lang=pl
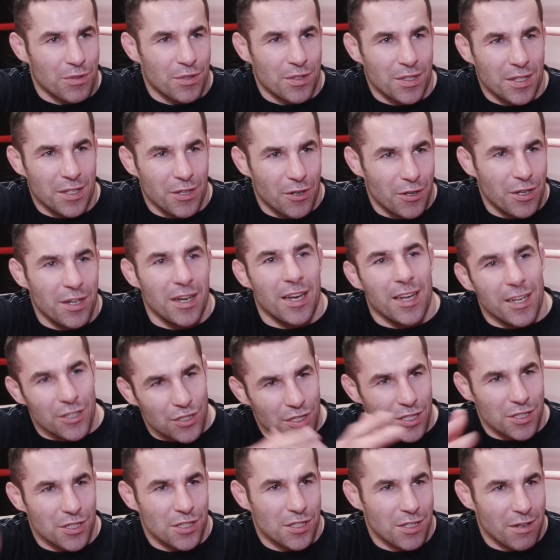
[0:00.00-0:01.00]
No nie? O ile
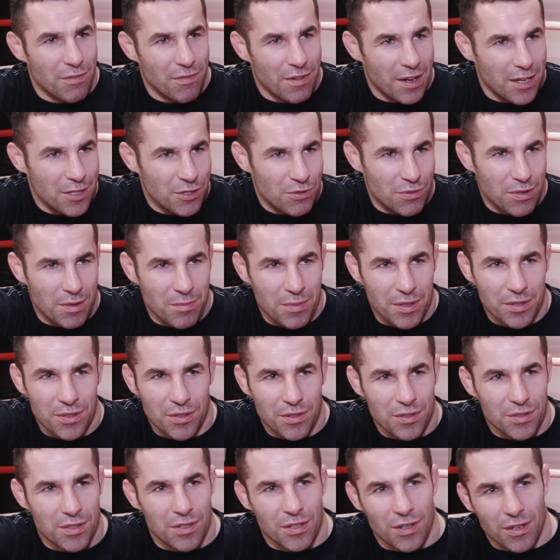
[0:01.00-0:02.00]
jeszcze gdzieś tam walczył
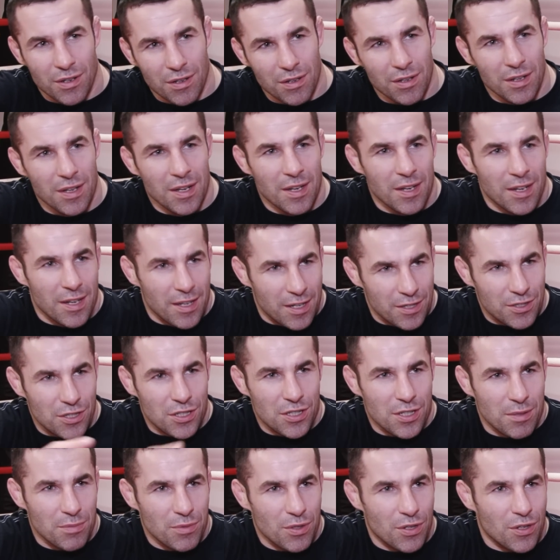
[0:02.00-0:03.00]
amatorsko,
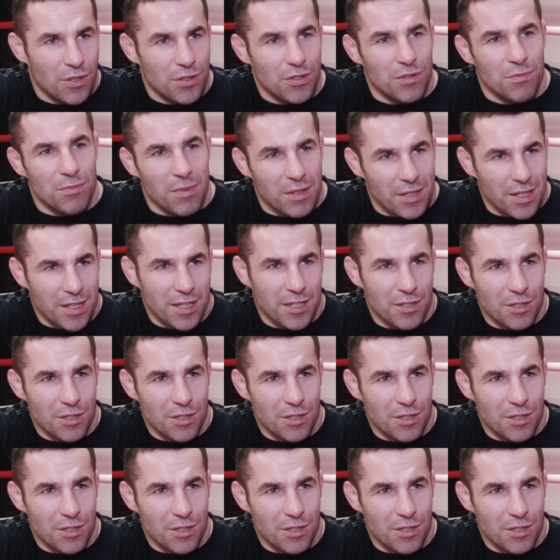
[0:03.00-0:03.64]
gdzieś tam dochodził, ma takie